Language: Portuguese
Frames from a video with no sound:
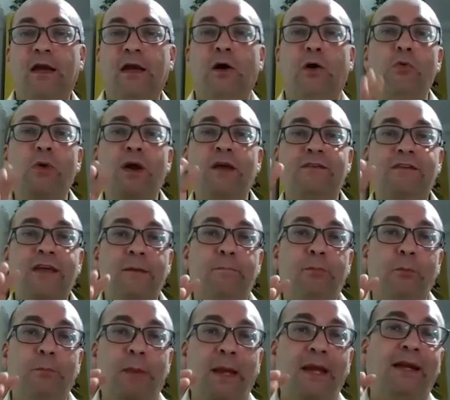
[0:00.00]
Um
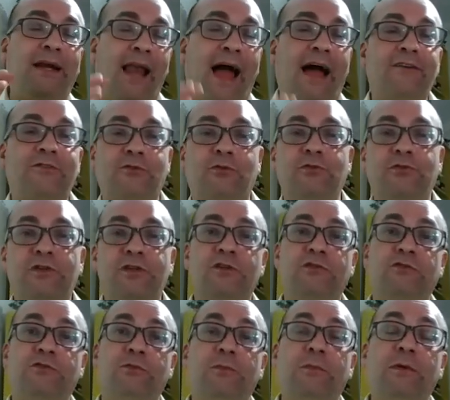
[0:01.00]
exemplo bem clássico
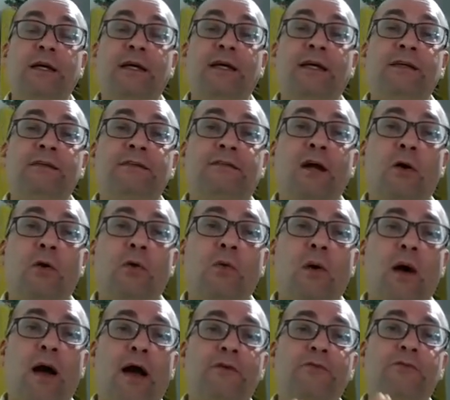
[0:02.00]
disso
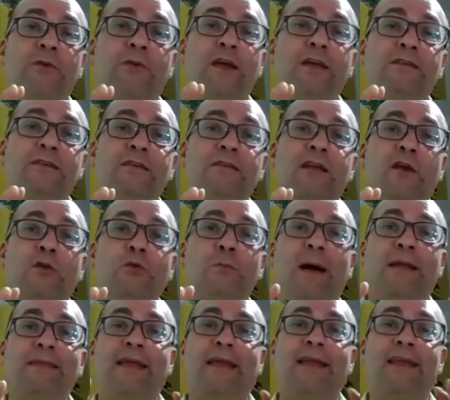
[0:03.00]
são, às vezes, é no
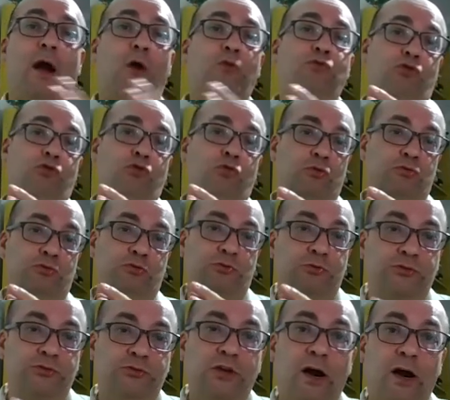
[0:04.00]
material de
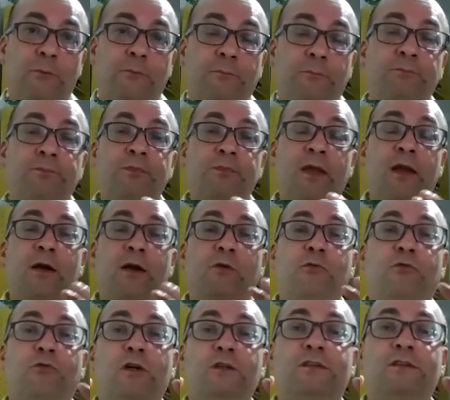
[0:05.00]
construção
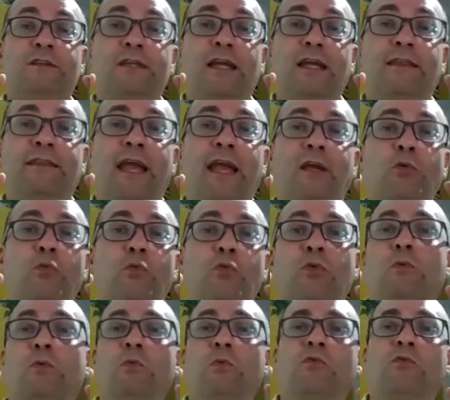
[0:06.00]
você tem um,
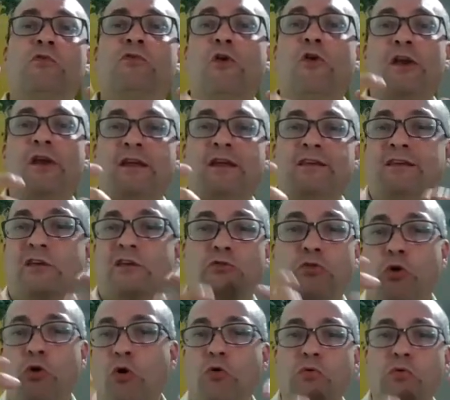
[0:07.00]
um
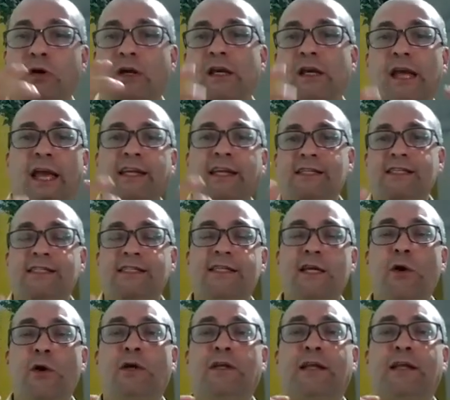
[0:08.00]
fornecedor, um cliente
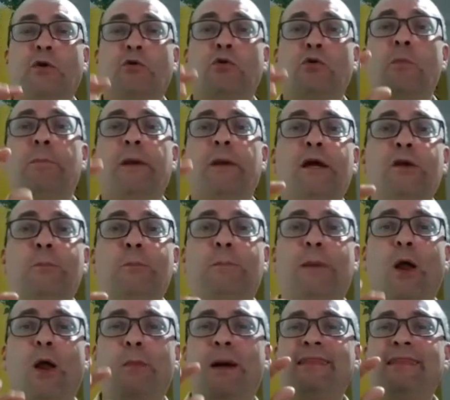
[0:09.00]
seu que está comprando
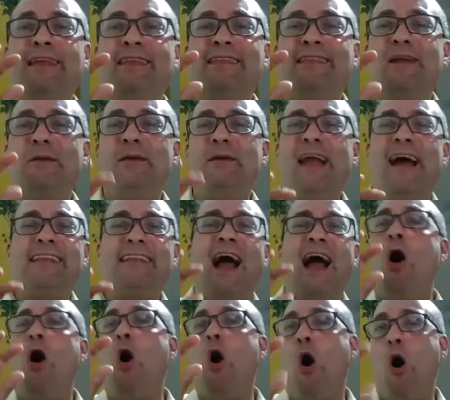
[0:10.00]
para uma
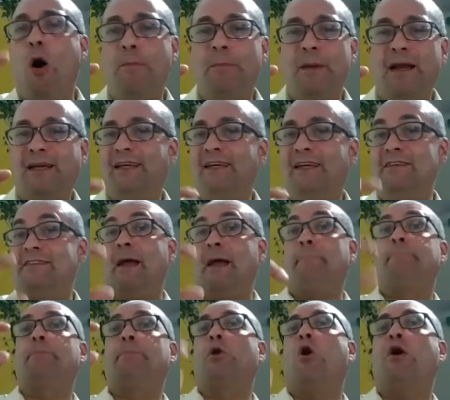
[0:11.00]
determinada obra que está
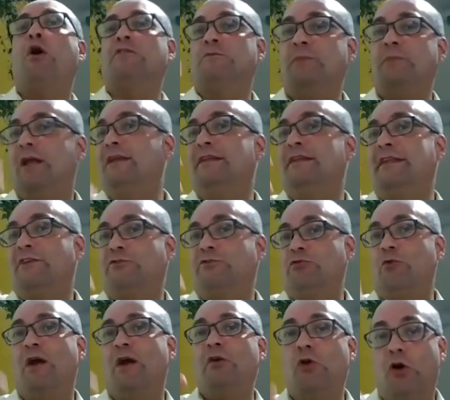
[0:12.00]
próxima ali da
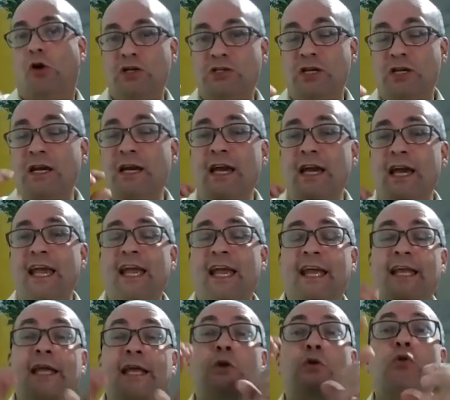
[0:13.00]
sua loja,
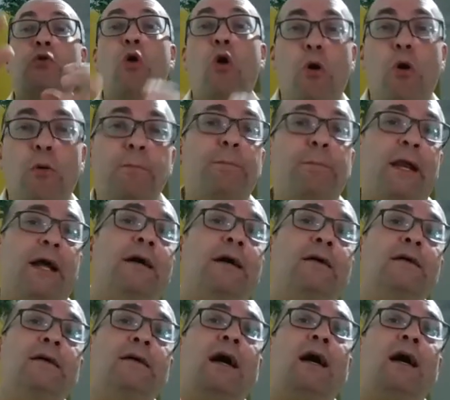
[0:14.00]
ele compra